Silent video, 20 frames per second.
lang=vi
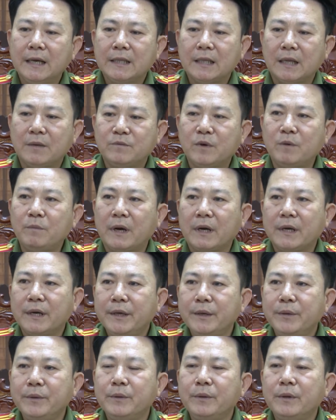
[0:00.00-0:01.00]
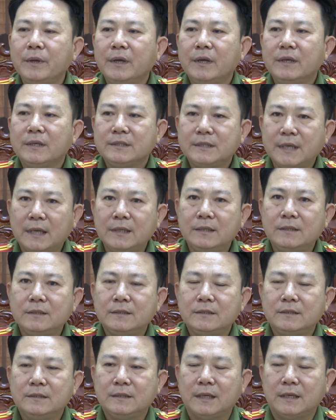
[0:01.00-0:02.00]
thành phố Bạc Liêu xanh,
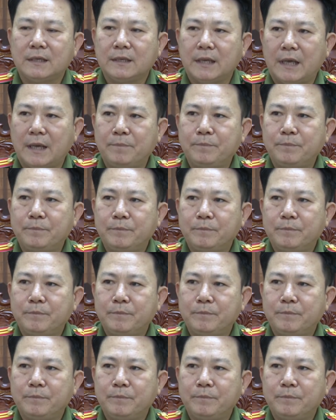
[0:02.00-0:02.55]
sạch đẹp,